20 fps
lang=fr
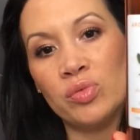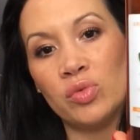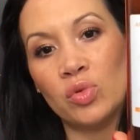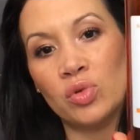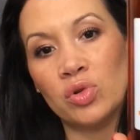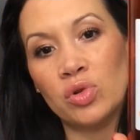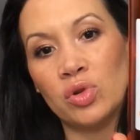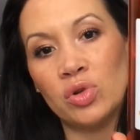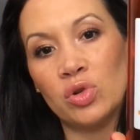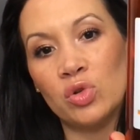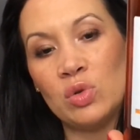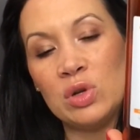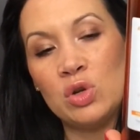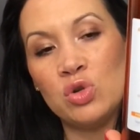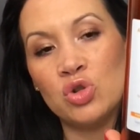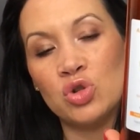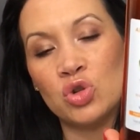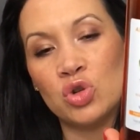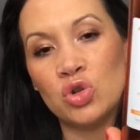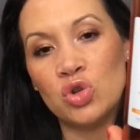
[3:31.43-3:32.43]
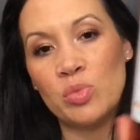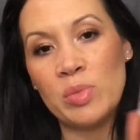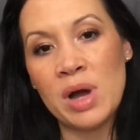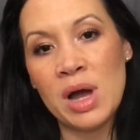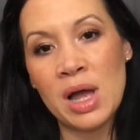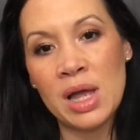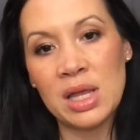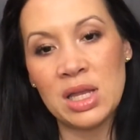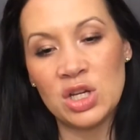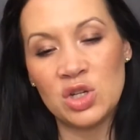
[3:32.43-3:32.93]
donc euh, l'huile de
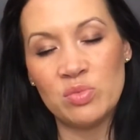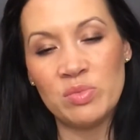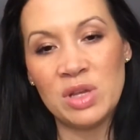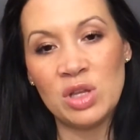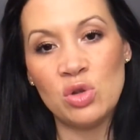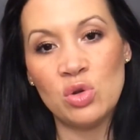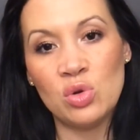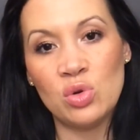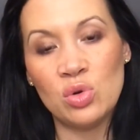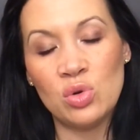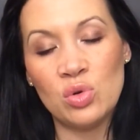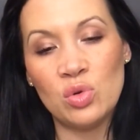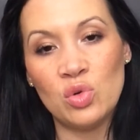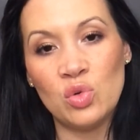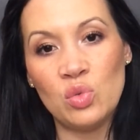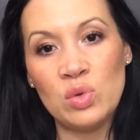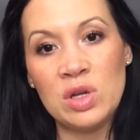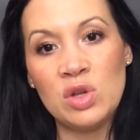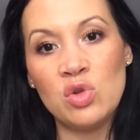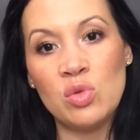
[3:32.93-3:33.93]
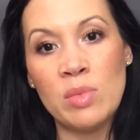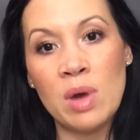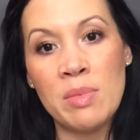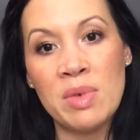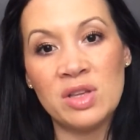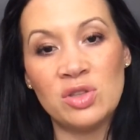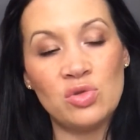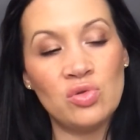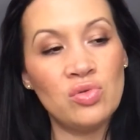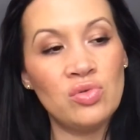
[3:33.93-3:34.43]
jojoba, et je mets de l'huile de
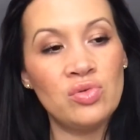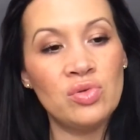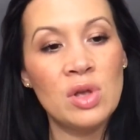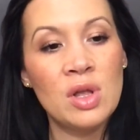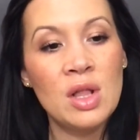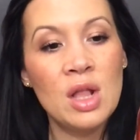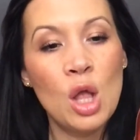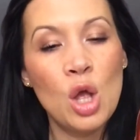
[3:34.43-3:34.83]
babassu,